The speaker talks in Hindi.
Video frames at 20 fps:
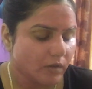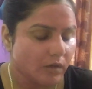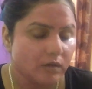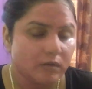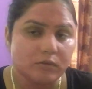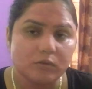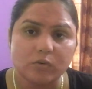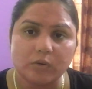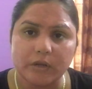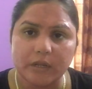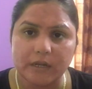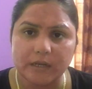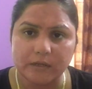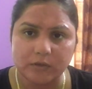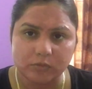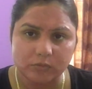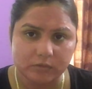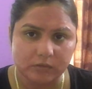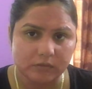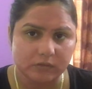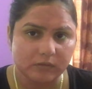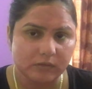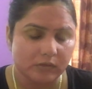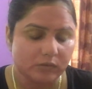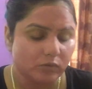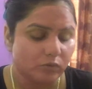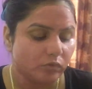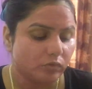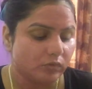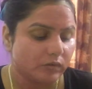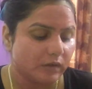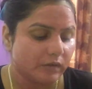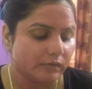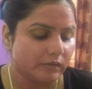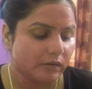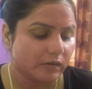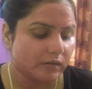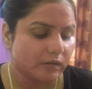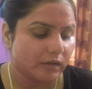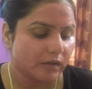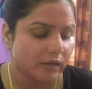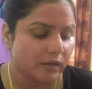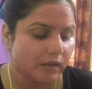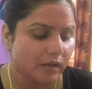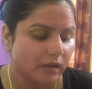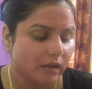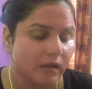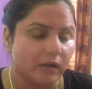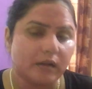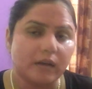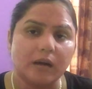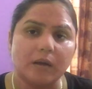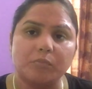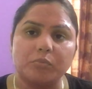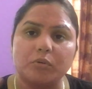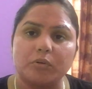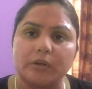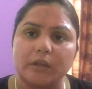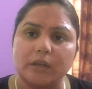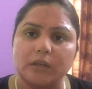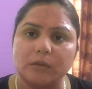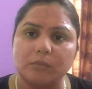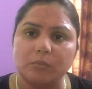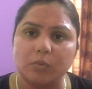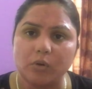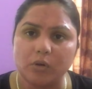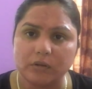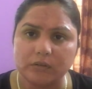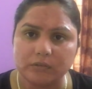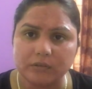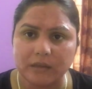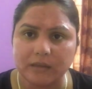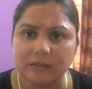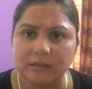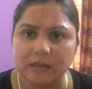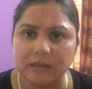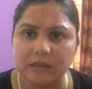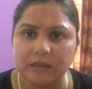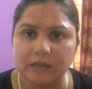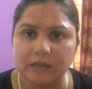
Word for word: इसको डेली यूजेस यूज़ कर सकते हैं अगर आपको टैनिंग बहुत ज़्यादा है